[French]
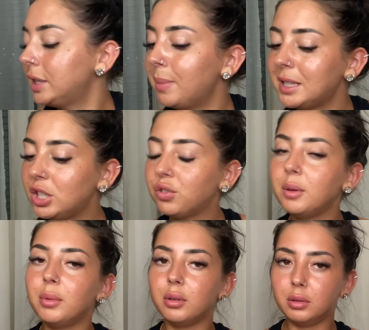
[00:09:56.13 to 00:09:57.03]
sais pas si je vais
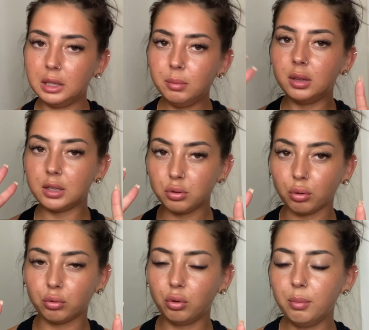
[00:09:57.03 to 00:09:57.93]
me limiter
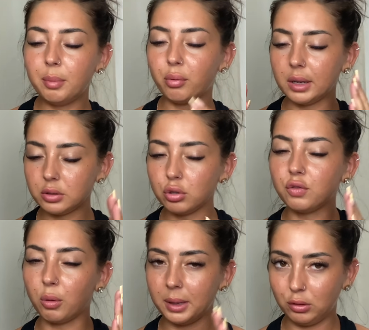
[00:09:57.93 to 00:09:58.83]
sur deux, mais pour l'instant je
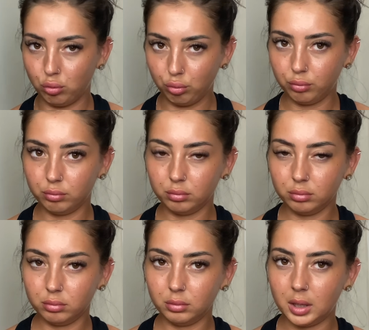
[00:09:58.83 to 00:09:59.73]
vais en mettre deux.
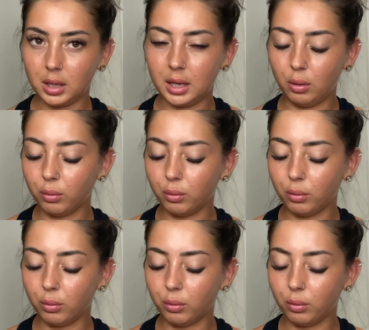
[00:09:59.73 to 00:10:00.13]
Et